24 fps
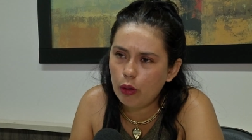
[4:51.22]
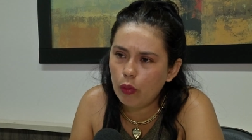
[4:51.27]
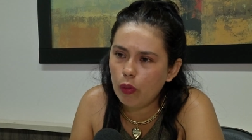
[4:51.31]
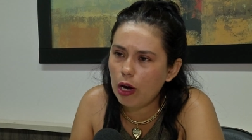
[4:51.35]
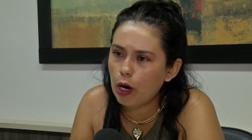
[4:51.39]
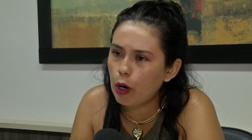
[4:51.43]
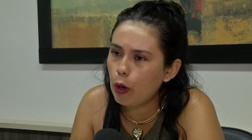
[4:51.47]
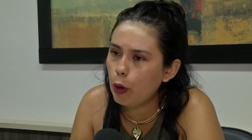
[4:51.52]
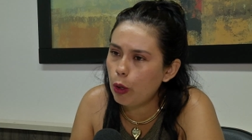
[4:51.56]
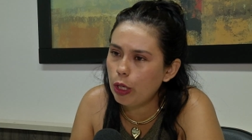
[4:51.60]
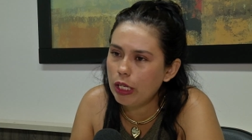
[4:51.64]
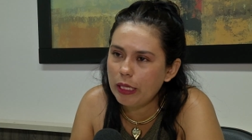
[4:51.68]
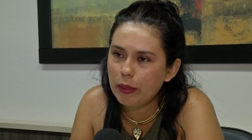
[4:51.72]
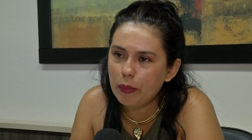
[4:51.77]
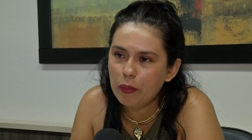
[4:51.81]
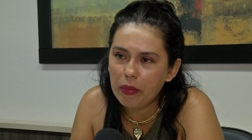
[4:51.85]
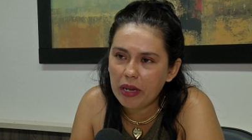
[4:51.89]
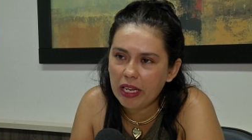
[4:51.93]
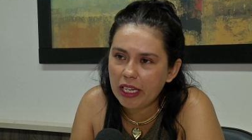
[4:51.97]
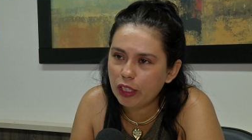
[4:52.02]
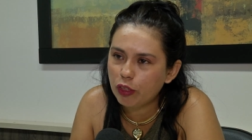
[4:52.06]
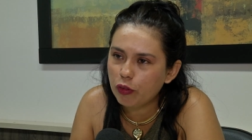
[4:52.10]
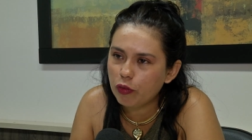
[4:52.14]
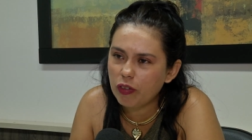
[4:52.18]
O
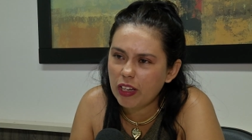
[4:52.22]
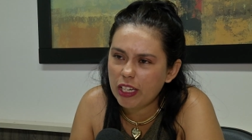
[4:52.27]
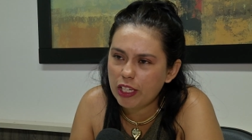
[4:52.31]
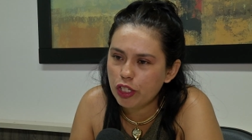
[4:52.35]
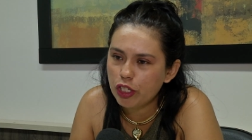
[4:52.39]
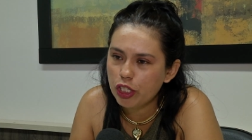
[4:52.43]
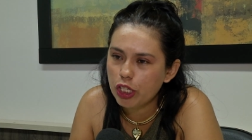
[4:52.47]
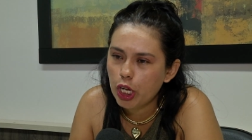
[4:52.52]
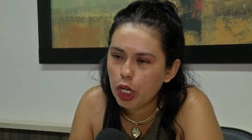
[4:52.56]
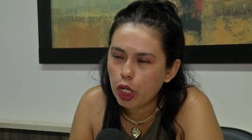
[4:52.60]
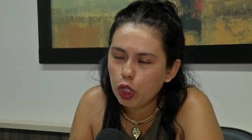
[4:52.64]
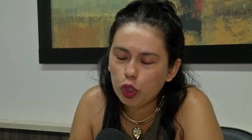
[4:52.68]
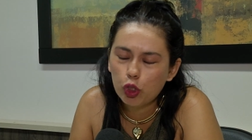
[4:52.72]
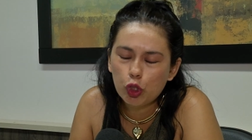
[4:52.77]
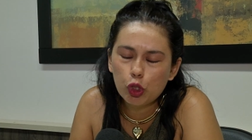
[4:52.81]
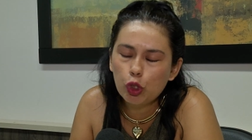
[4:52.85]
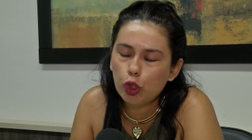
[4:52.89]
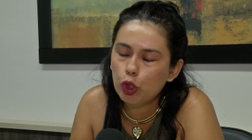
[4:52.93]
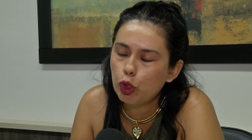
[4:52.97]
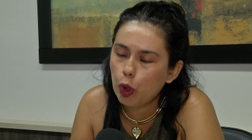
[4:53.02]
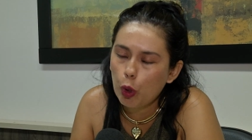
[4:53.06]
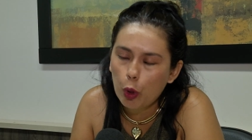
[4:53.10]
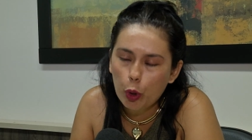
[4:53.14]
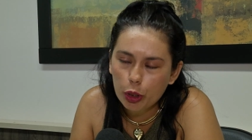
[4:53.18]
acolhimento faz
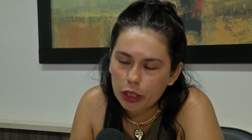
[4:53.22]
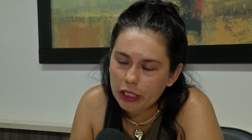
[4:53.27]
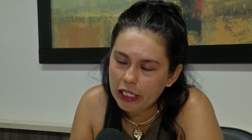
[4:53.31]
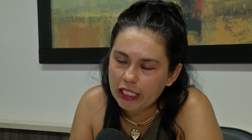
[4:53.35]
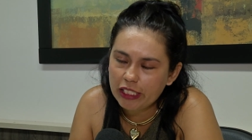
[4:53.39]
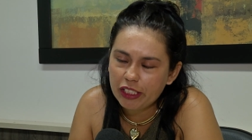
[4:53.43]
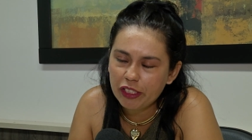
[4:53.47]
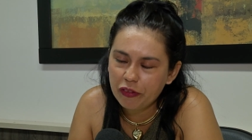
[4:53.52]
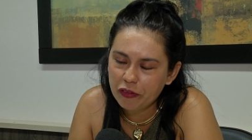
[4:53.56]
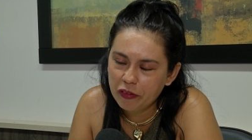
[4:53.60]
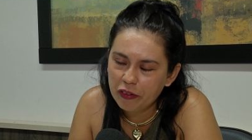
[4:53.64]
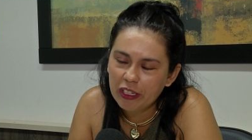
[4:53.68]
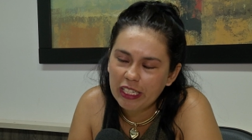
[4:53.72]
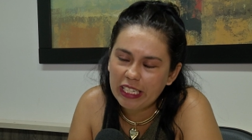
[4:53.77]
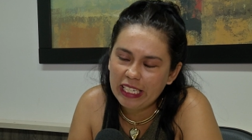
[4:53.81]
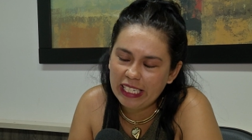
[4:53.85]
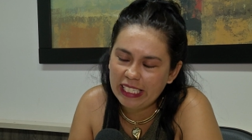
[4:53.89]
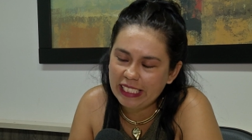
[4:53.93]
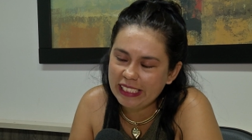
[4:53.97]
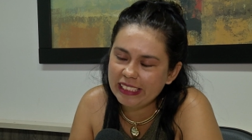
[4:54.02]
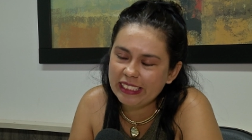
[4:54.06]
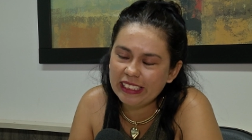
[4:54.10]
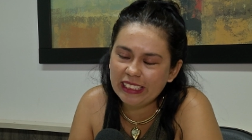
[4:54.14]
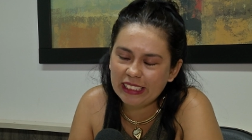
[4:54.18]
toda a
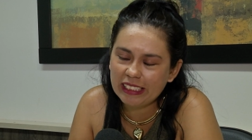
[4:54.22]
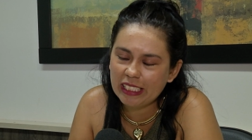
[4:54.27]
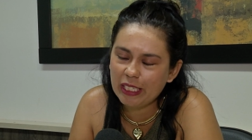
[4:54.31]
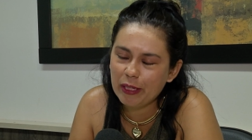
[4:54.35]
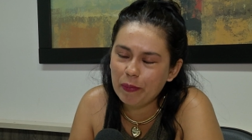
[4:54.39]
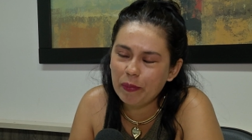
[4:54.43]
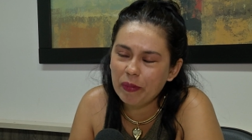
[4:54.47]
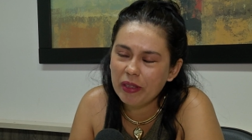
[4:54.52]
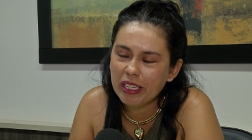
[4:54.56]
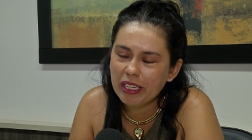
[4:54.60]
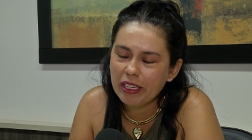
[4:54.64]
diferença,